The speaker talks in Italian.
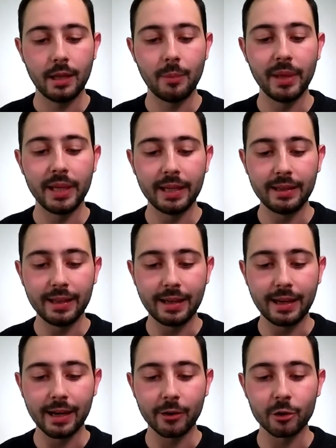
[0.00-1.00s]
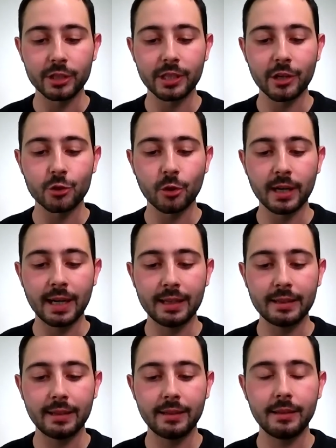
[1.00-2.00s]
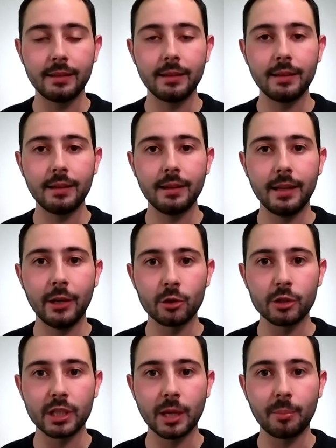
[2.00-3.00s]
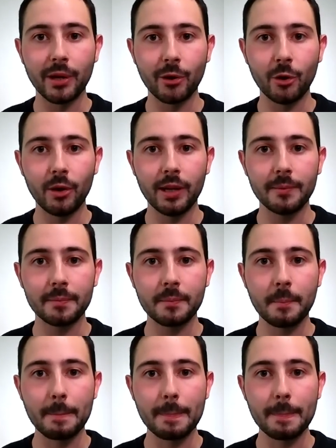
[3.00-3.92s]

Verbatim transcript: E benedica la nostra giornata, le nostre parole,